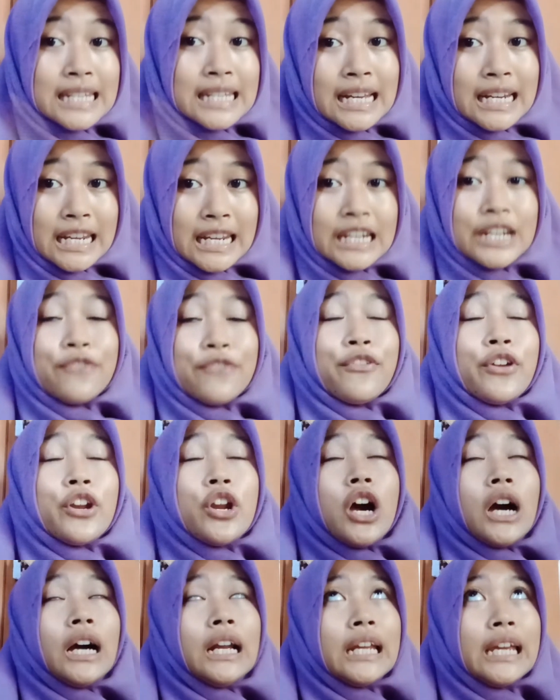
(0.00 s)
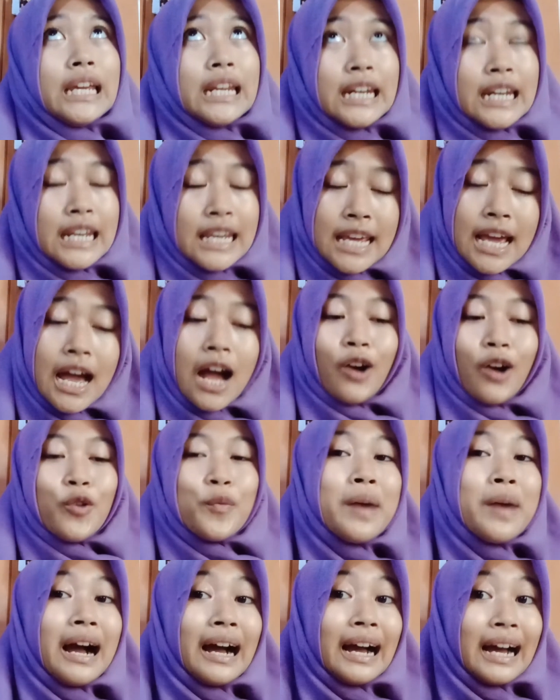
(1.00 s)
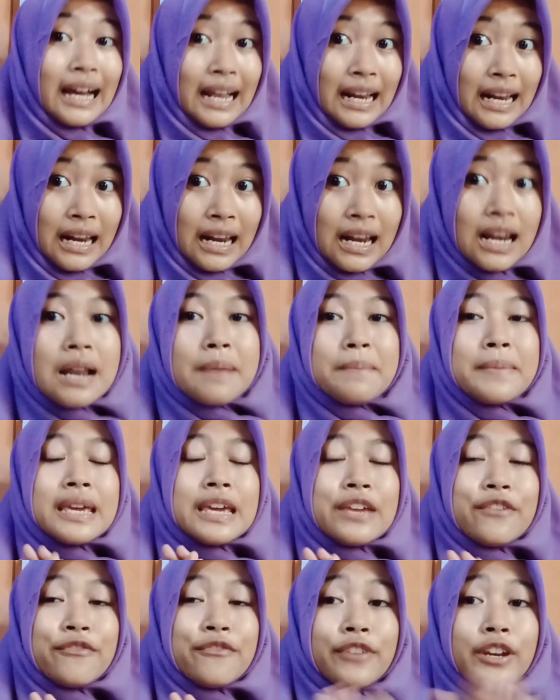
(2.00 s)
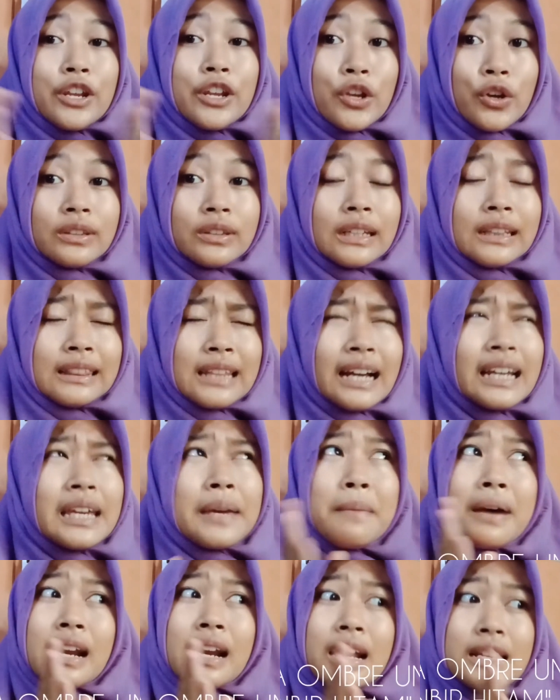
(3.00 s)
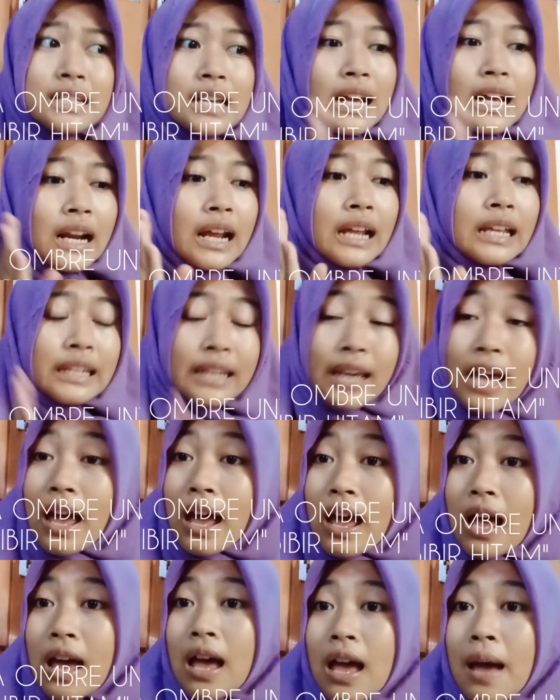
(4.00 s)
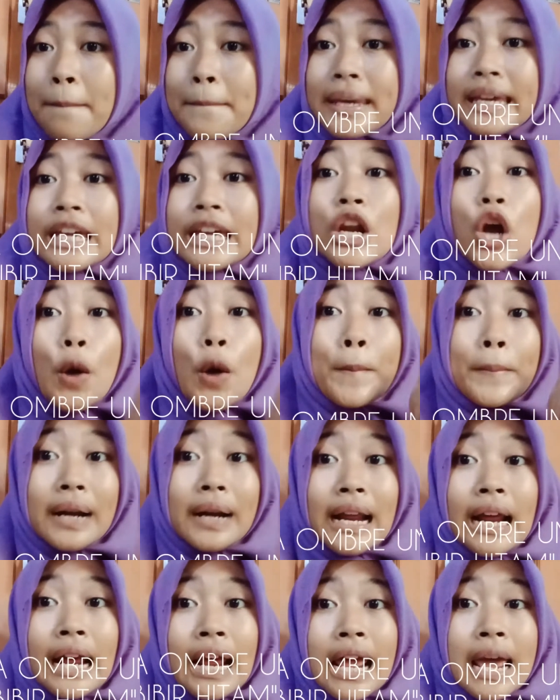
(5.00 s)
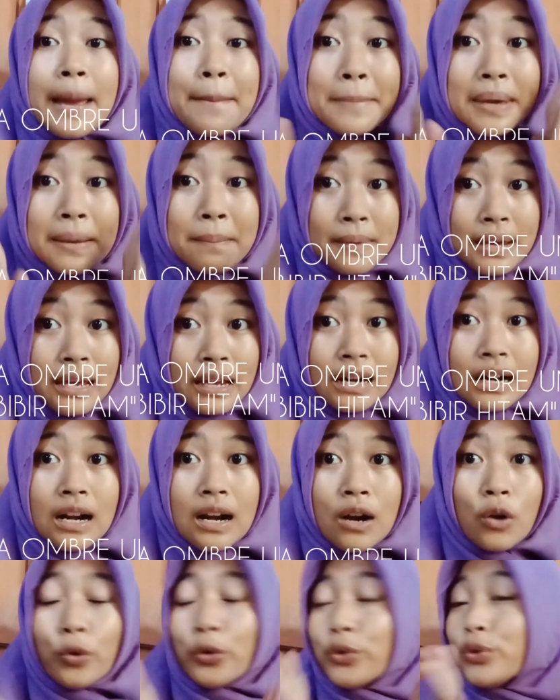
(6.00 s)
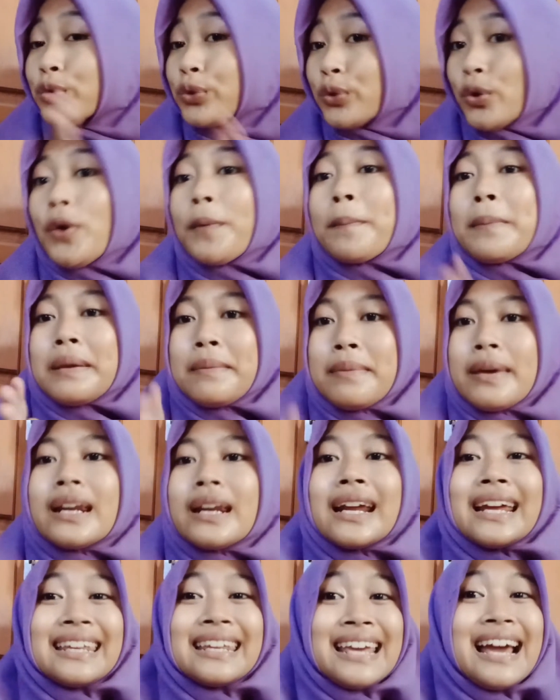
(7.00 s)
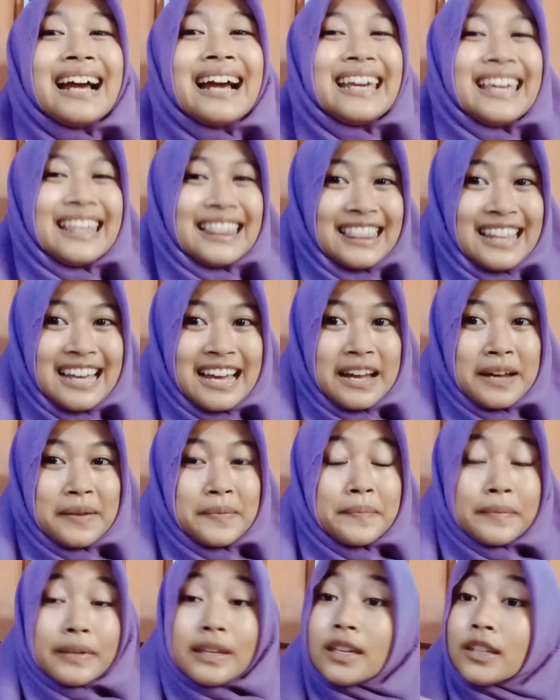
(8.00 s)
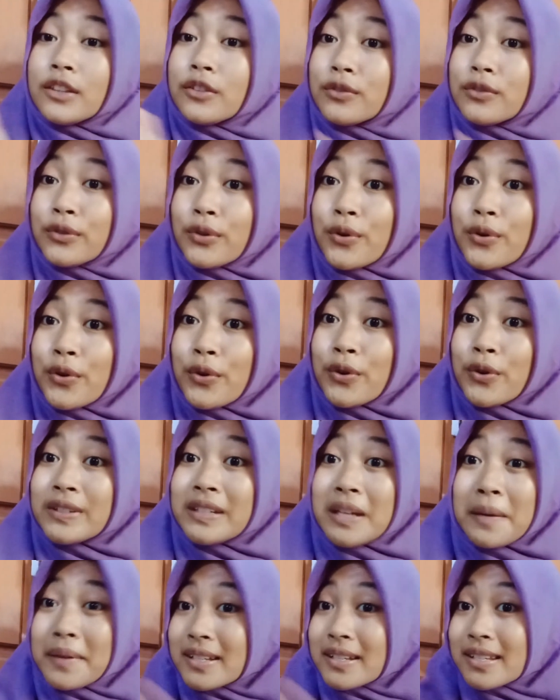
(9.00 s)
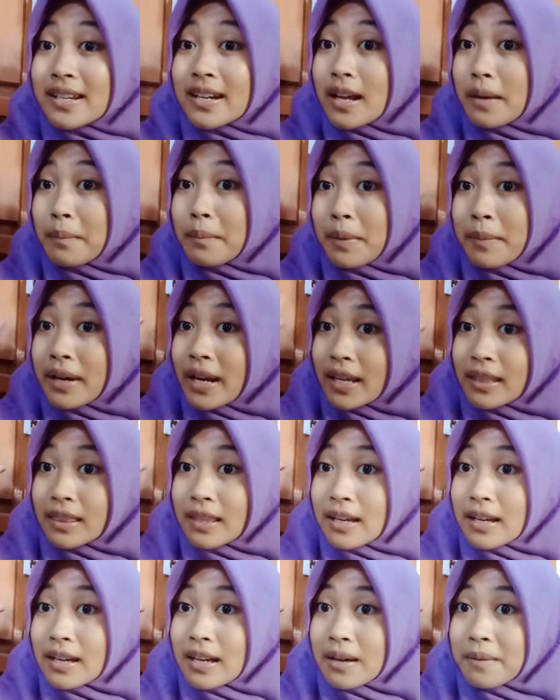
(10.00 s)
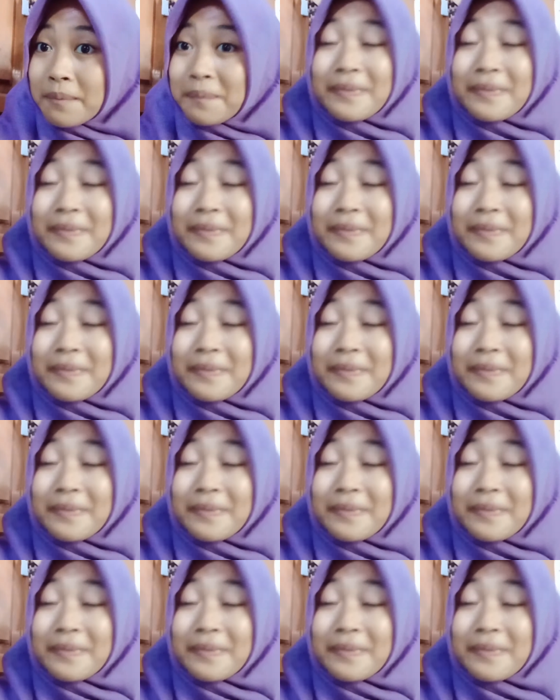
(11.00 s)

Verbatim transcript: Jadi di video kali ini aku bakal bikin video tentang gimana caranya bikin ombre bibir untuk bibir yang hitam gitu. Siapa di sini yang bibirnya hitam?